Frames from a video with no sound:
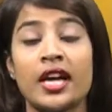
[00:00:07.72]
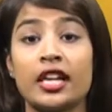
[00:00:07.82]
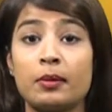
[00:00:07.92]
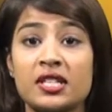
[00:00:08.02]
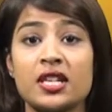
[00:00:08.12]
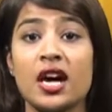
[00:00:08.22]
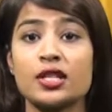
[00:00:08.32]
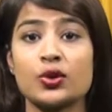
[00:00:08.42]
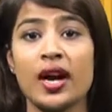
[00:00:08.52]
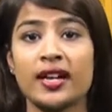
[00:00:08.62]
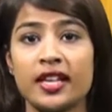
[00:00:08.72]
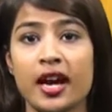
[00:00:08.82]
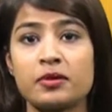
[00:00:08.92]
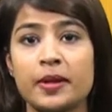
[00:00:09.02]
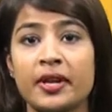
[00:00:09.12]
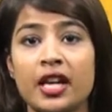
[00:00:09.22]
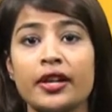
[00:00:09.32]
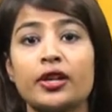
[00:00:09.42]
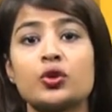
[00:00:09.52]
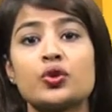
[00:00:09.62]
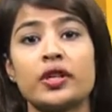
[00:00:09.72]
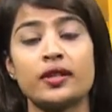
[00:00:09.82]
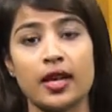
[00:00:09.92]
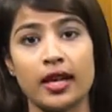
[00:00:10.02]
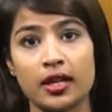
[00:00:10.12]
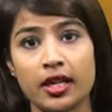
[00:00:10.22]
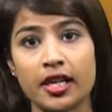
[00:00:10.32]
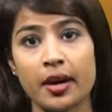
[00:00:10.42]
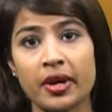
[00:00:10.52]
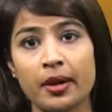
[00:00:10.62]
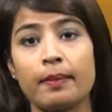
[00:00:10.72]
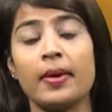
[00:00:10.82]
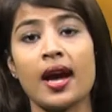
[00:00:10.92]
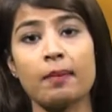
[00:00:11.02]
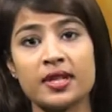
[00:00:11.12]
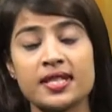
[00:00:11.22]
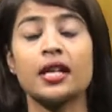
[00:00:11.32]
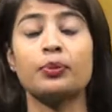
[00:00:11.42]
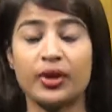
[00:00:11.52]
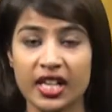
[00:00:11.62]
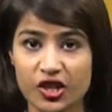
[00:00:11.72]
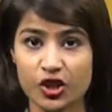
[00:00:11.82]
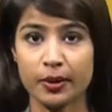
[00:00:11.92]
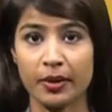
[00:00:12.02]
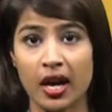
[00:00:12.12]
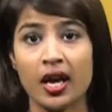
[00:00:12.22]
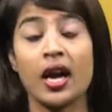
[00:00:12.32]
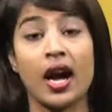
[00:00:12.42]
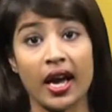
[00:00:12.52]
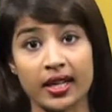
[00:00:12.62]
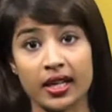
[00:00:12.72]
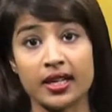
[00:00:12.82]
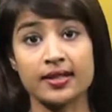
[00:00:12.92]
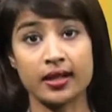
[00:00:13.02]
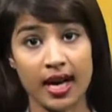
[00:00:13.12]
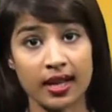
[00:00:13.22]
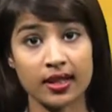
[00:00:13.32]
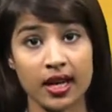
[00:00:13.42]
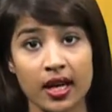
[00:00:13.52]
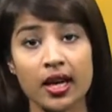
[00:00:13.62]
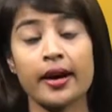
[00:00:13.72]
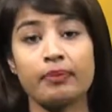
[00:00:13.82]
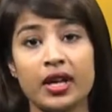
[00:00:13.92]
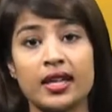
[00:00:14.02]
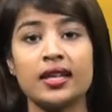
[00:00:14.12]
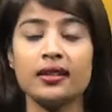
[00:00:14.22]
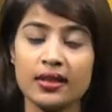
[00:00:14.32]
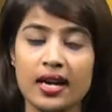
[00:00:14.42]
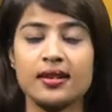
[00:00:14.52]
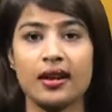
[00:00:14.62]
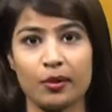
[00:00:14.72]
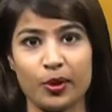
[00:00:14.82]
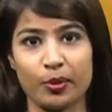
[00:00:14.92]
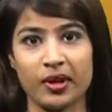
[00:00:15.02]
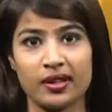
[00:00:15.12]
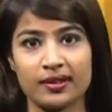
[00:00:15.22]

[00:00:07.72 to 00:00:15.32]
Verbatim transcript: नमस्कार स्वागत है आप सभी का न्यूज 29 इंडिया में मैं आपके साथ प्रिया शर्मा आइए नजर डालते हैं अब तक की ताज़ा खबरों पर